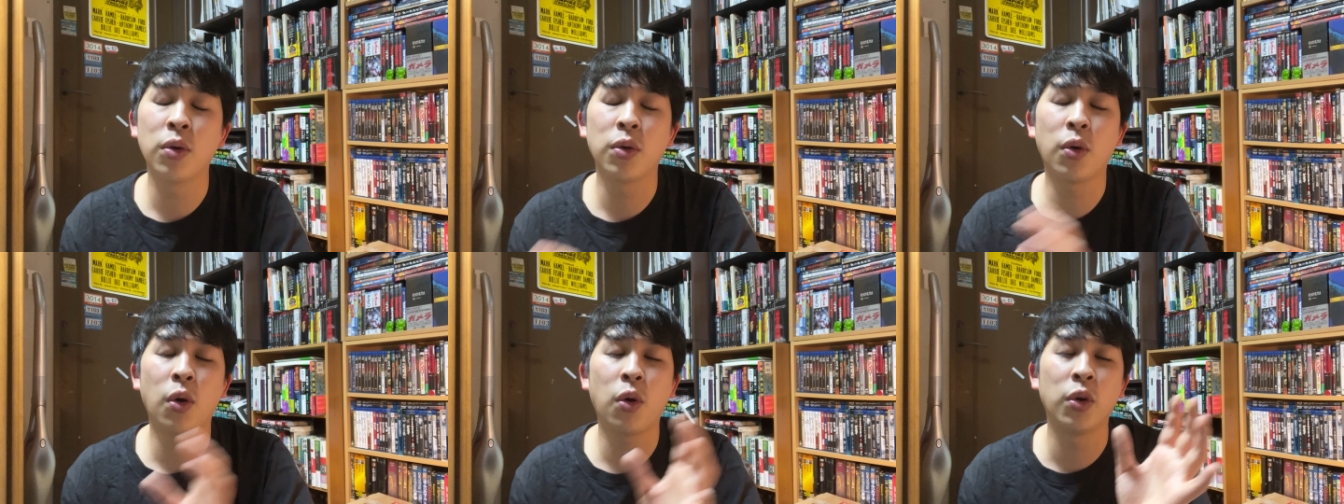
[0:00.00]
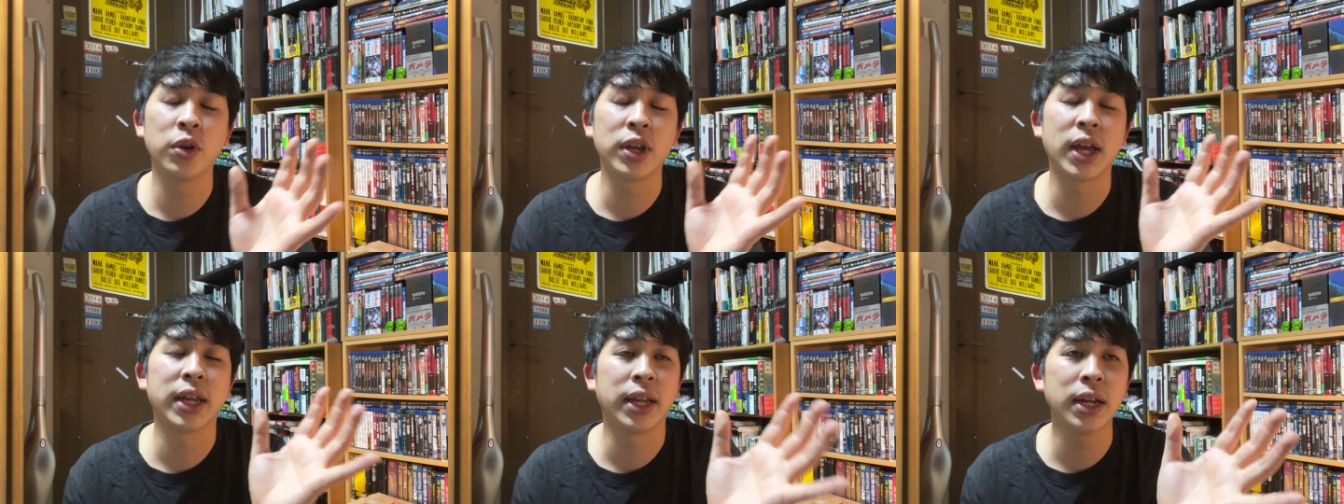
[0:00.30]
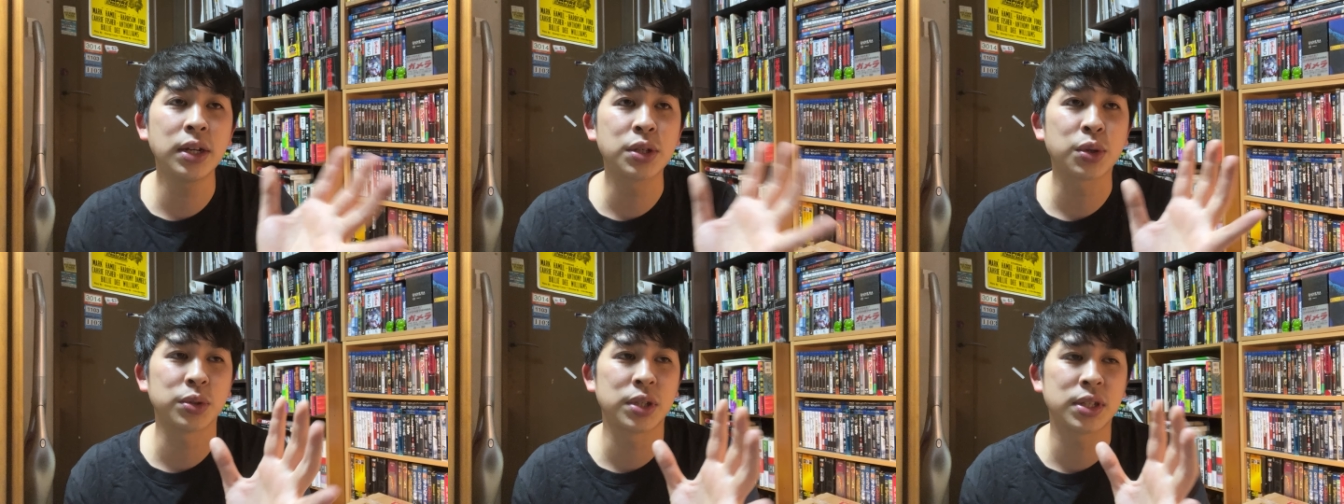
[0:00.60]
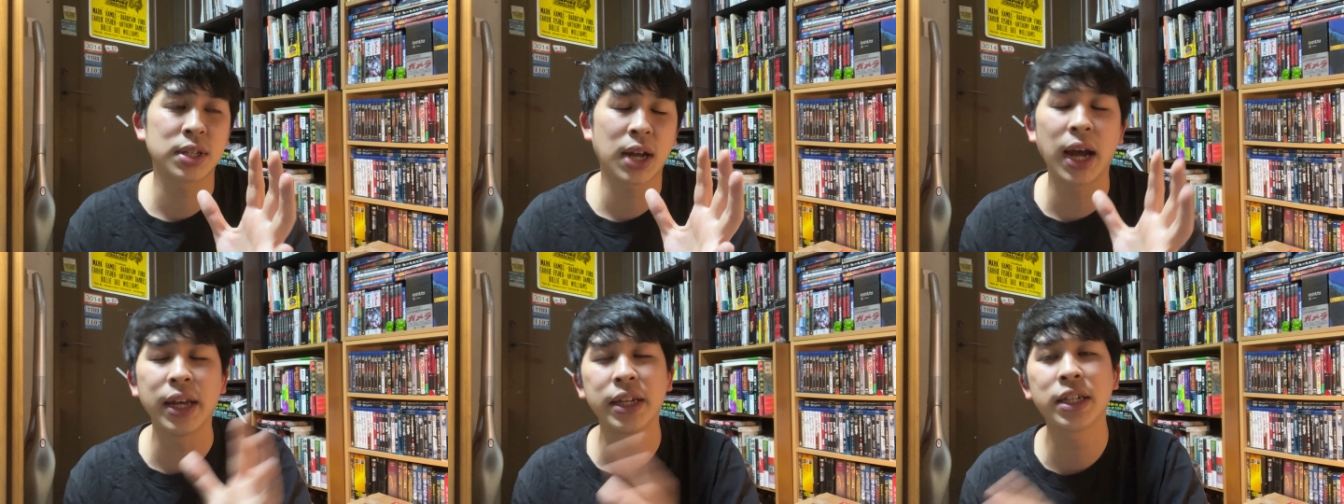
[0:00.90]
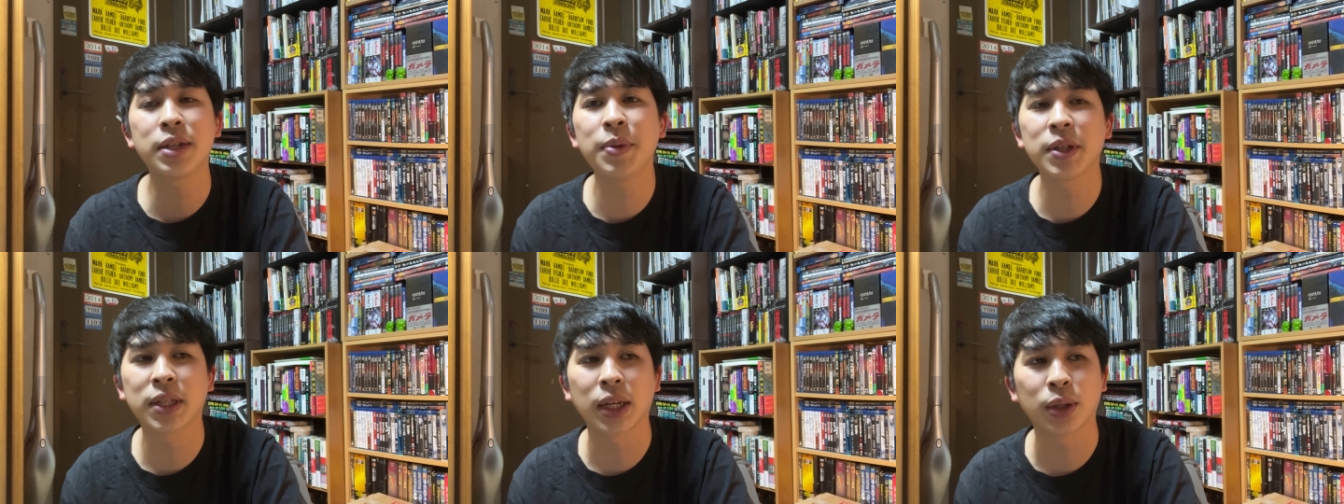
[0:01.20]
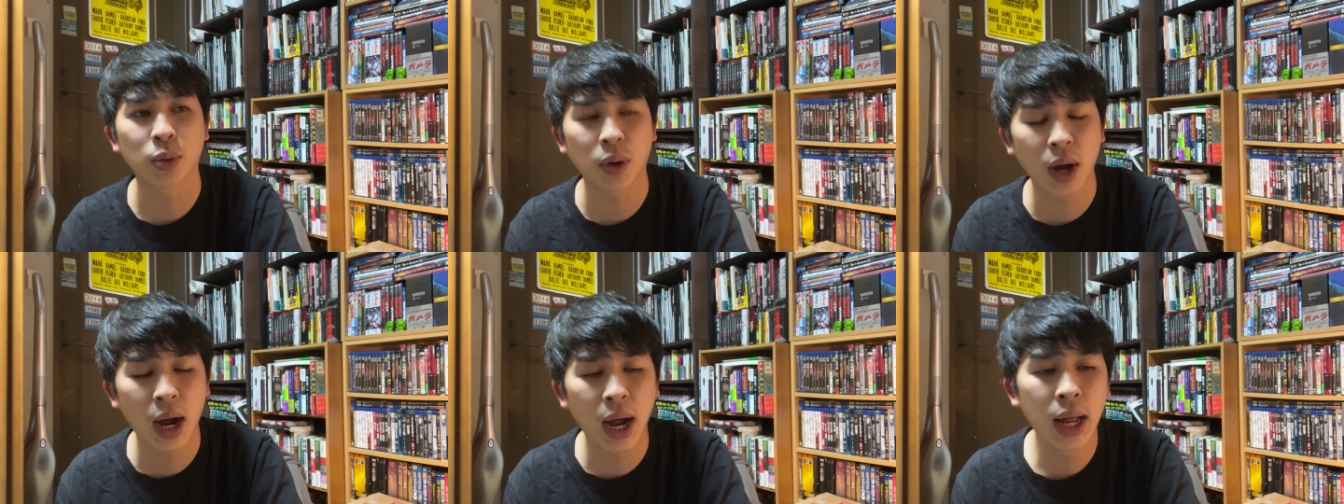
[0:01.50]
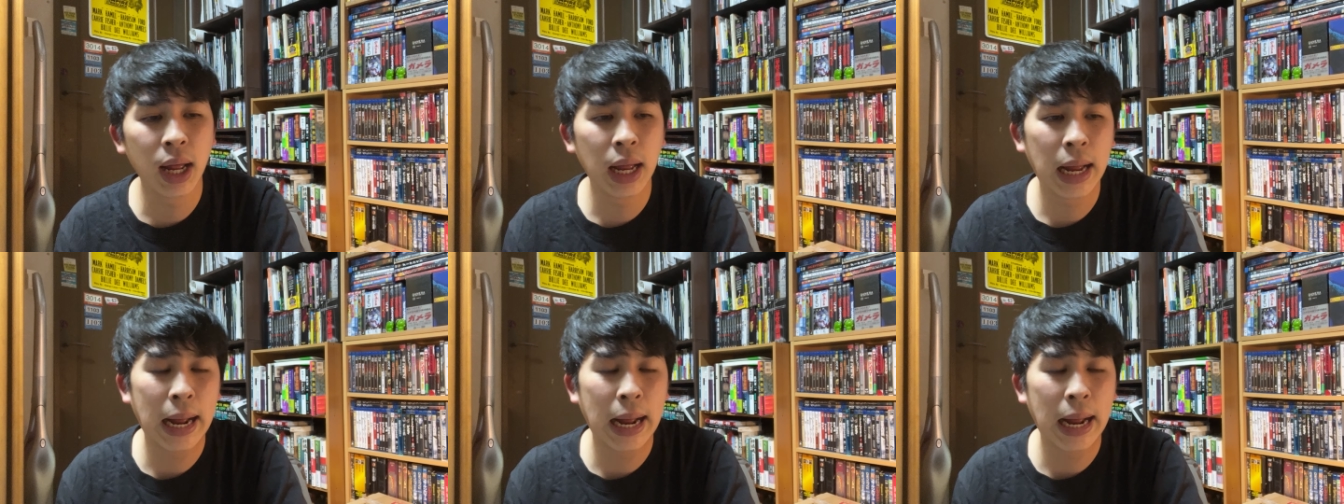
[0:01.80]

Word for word: 本屋でね、小説買い占めたとか、